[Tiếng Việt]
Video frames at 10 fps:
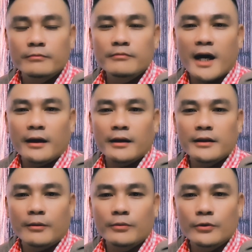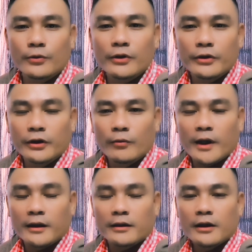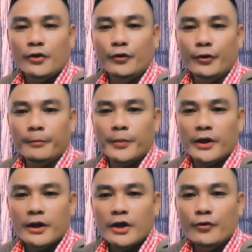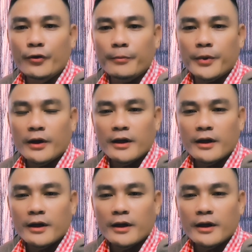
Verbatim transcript: bằng cái giọng của người nước ngoài. Group, group.